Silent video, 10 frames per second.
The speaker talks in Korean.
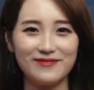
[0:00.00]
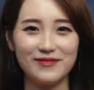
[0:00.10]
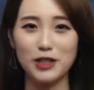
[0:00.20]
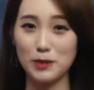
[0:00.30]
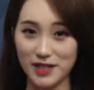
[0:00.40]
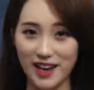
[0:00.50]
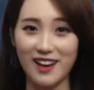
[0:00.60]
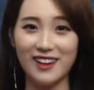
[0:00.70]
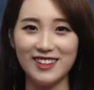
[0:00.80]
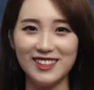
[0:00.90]
여보세요. 네,
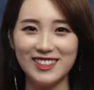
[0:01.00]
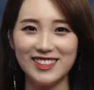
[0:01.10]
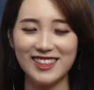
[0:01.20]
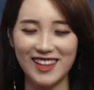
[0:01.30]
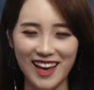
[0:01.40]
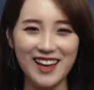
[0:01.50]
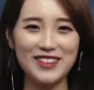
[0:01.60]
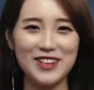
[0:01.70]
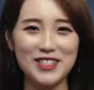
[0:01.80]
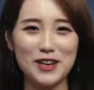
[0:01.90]
안녕하세요. 네,
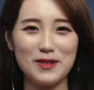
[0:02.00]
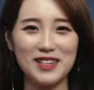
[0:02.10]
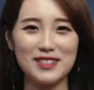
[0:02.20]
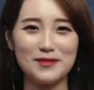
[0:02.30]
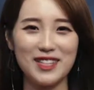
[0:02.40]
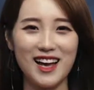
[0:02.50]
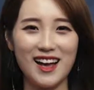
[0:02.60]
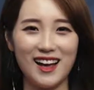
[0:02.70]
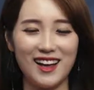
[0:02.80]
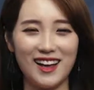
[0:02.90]
안녕하세요. 반갑습니다.